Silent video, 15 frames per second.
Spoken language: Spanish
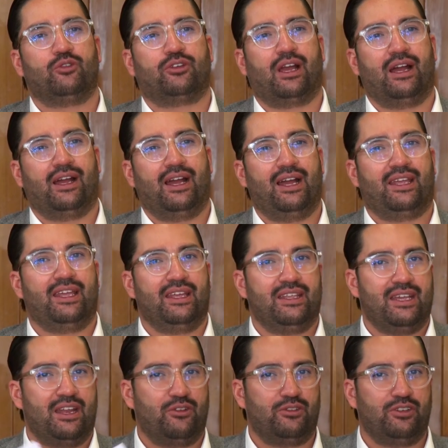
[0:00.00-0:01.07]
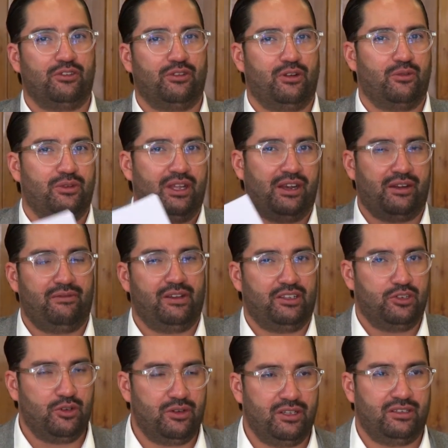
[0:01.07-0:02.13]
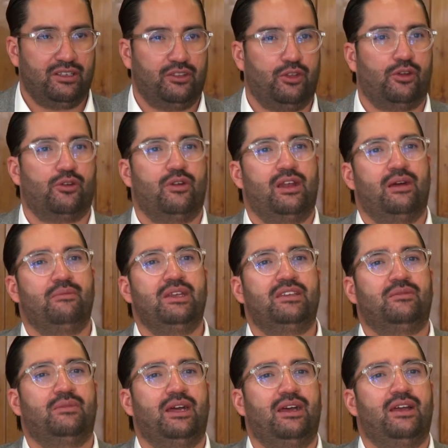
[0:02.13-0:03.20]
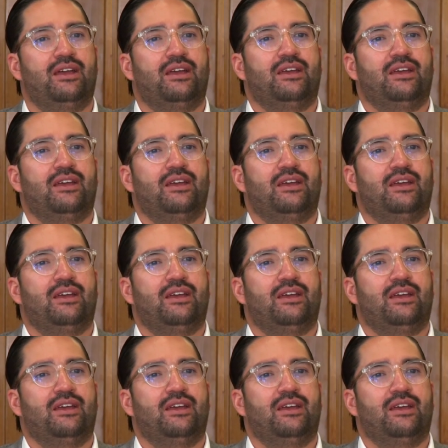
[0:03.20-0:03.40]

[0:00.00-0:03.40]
Uscanga, quien ya nos hizo algunas reflexiones en torno a la misma